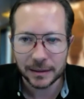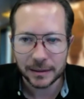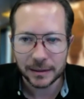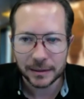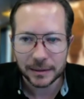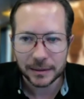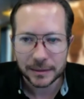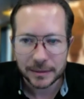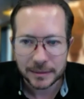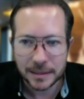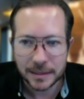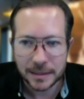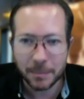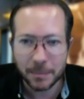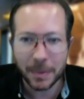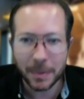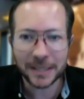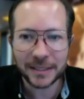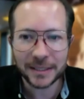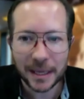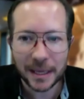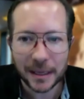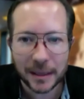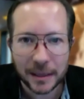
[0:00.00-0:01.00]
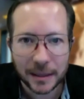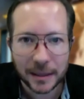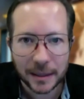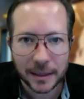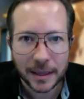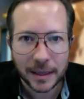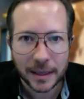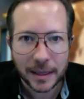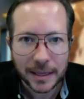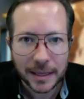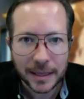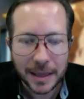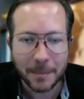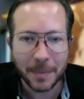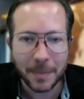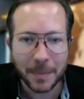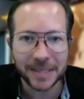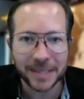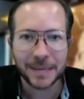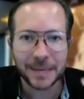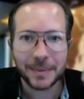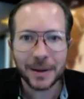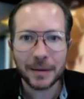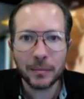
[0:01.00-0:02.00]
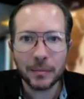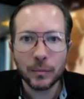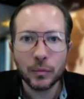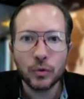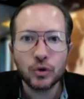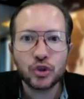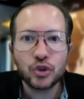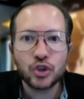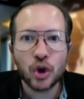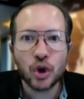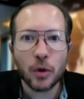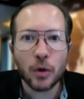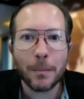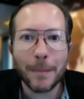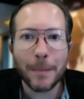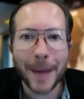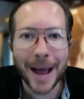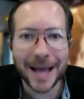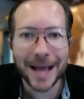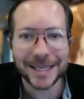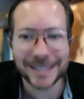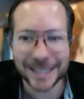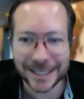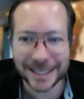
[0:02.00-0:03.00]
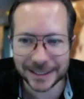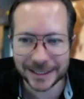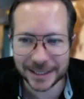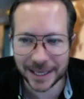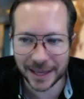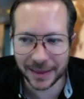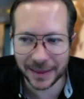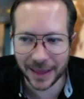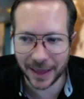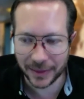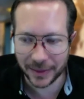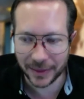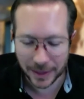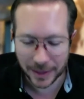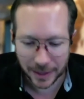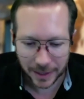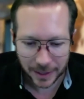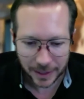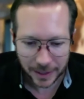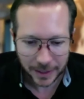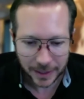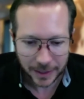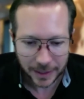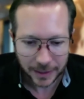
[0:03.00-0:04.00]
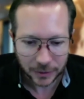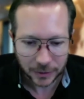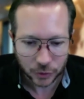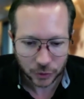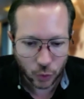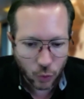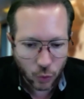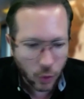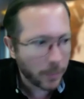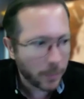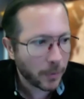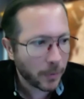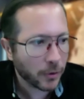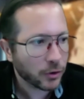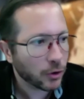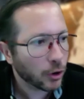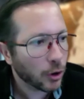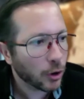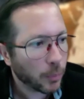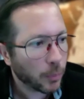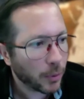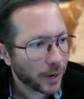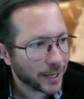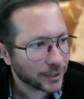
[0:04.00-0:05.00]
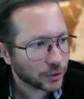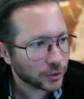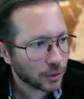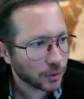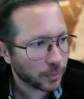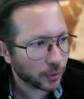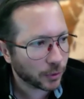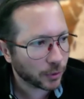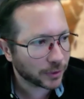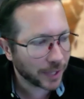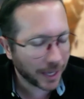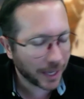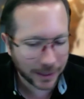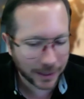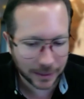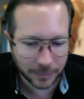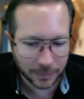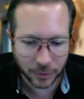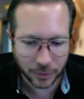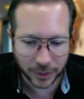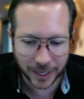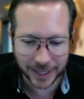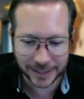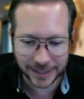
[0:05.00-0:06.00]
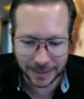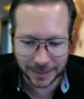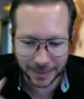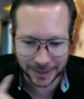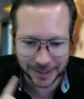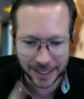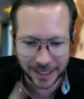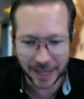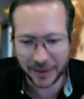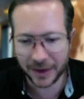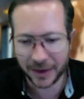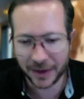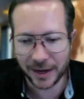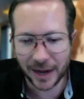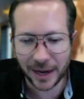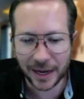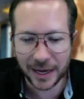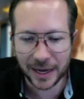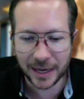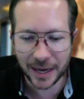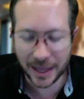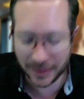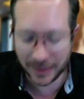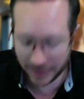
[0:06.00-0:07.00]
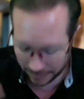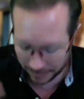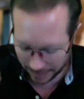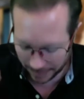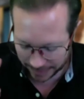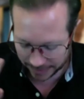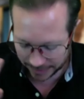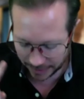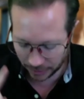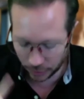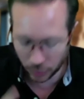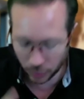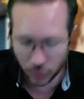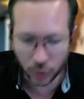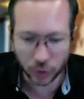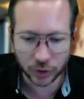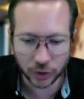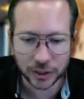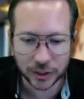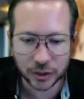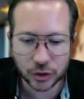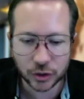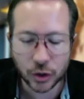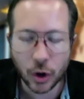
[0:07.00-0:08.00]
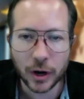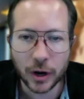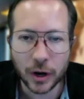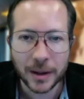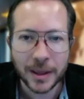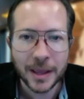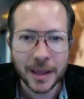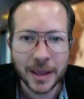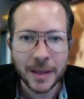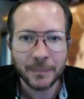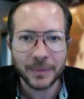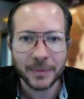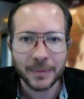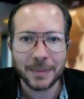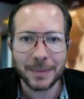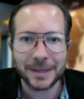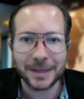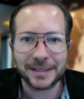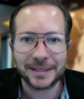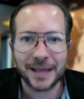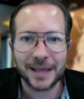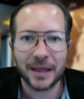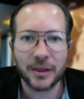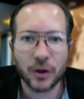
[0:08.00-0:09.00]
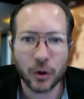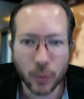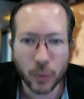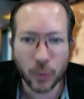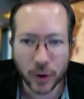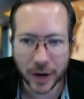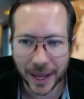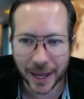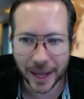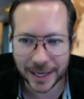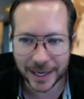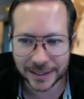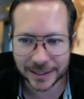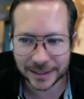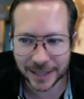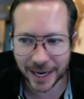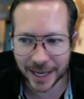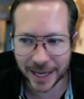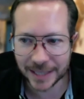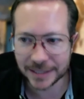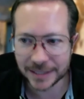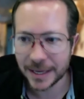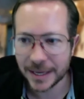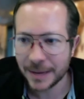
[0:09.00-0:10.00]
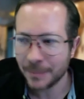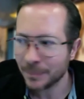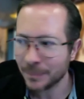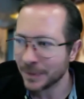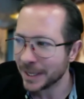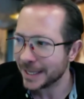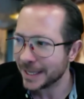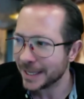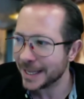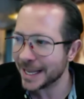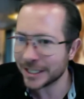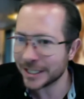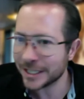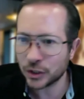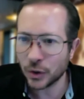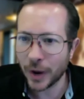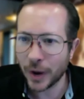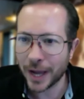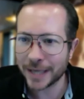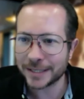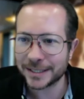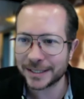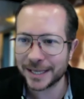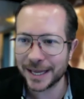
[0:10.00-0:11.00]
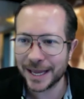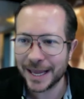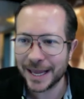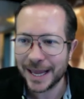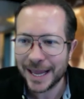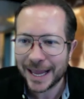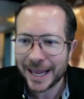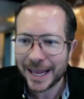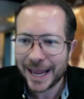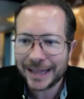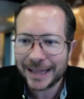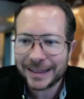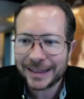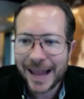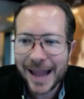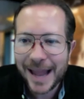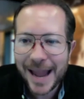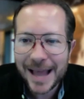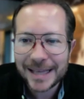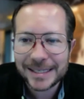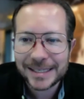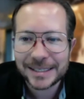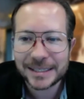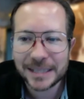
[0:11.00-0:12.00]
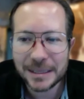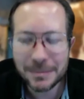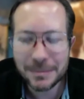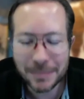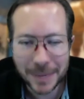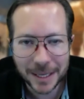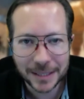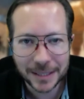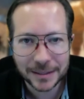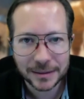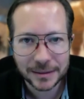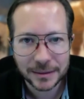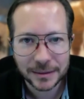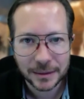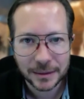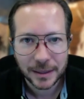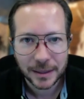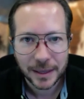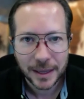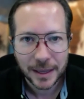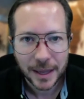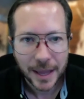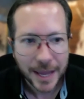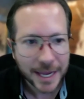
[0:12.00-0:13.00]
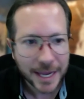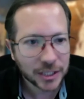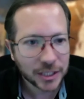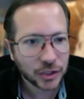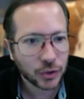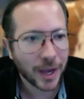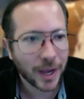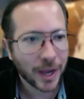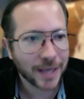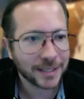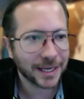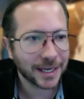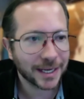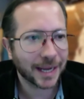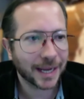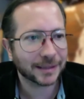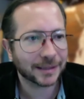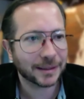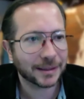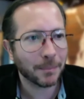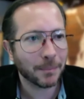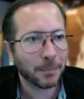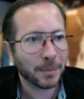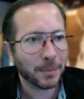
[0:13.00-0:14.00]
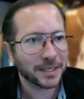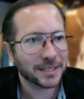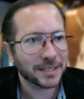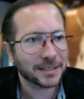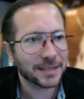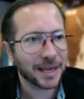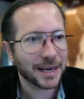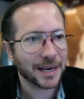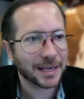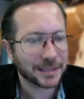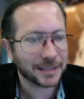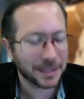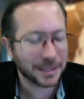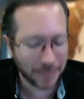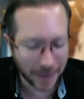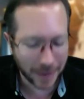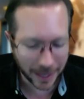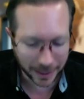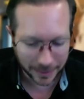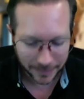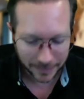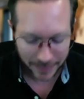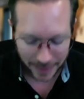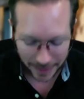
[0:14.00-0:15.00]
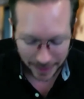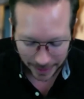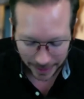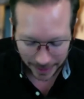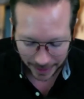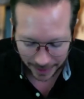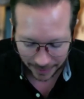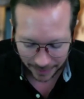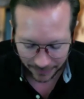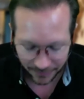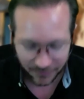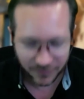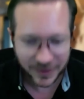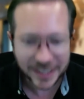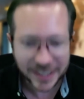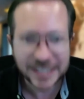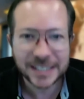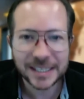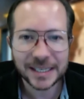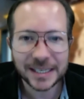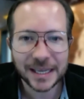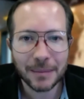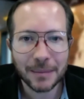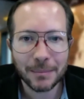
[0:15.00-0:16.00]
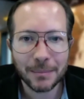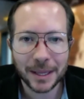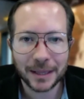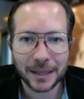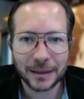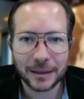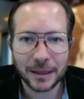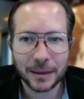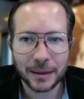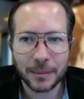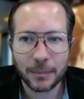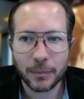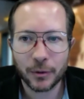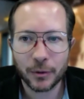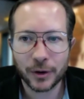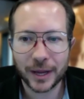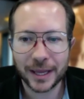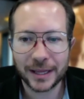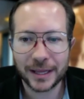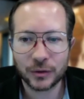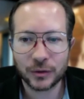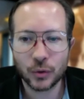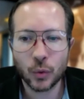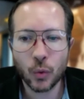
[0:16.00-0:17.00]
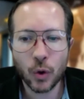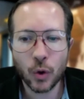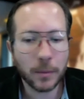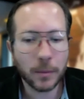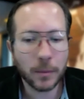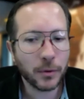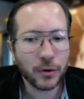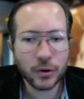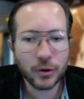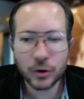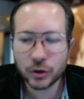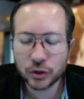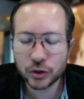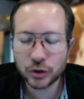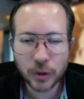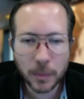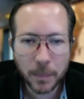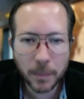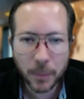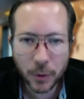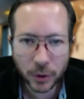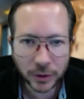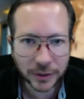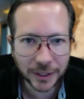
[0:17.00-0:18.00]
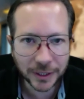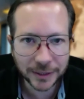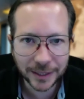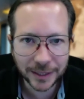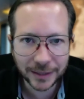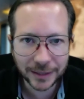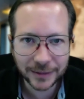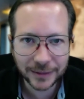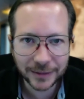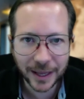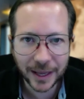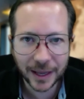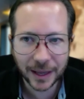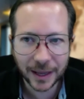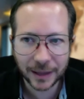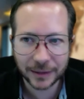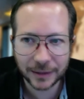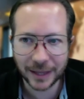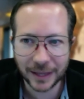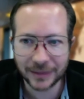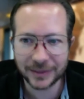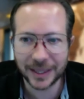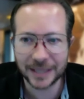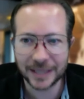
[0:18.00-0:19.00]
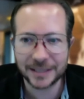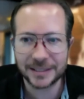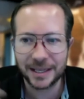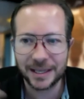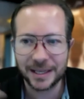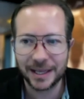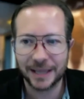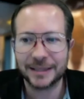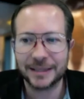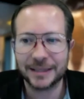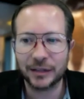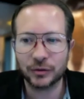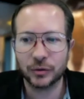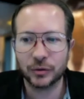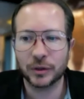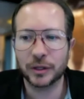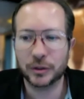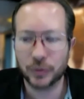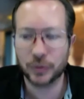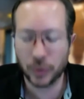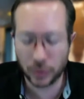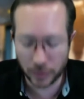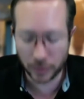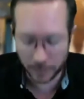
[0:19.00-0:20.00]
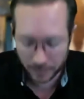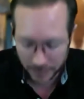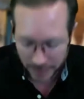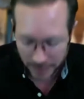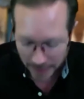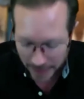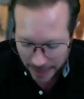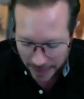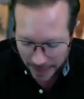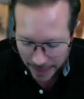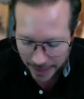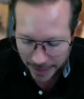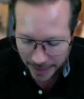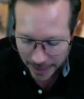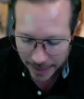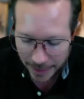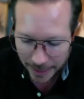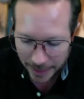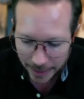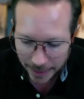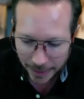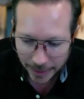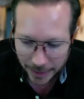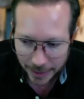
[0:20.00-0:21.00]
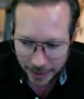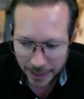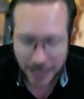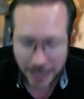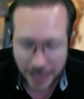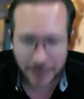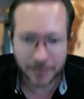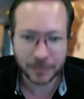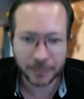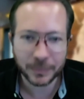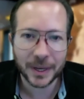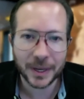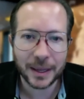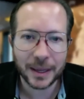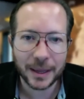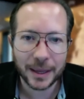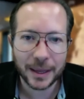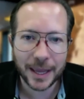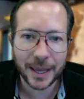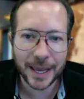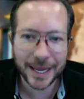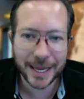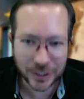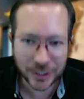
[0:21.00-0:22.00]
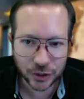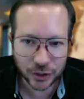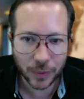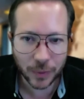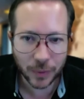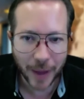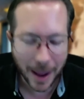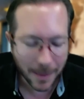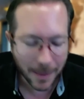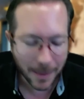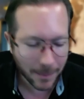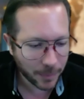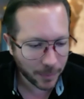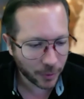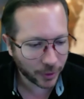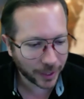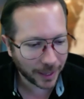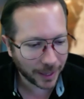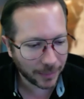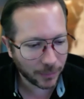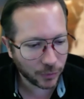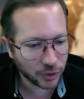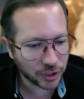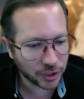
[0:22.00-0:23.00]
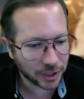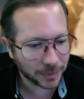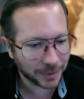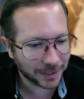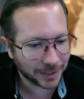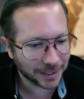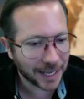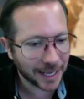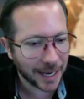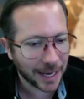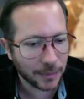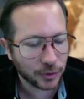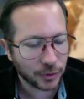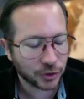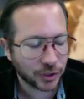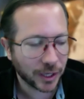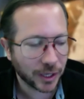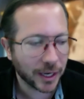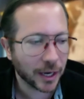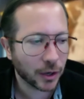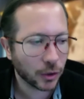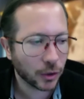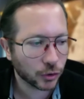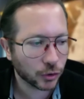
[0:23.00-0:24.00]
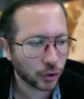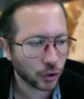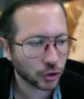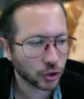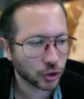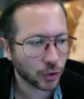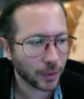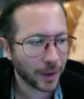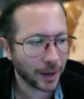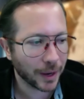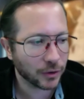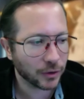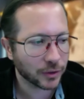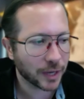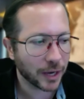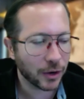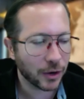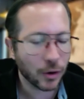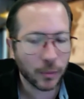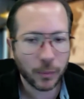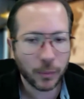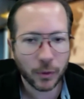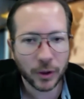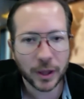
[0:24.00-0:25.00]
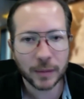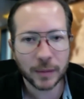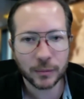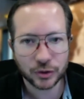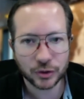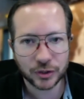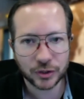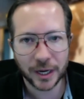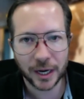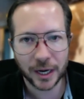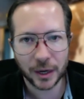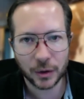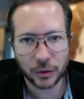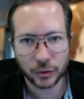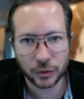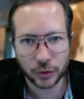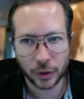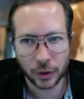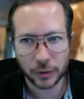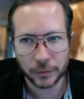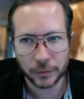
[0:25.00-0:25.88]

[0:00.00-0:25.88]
se pasa y empieza a haber mucho más ansiedad tu cuerpo no lo puede soportar porque es demasiada adrenalina, demasiado cortisol, demasiada hormona del estrés. Y esto hace que te lastimes. Esto hace que te empieces a lastimar eh, físicamente porque tu cuerpo no soporta tanta, tanta ansiedad, tanto de todo. Y esto va porque muchas veces queremos tener control sobre lo que no podemos tener control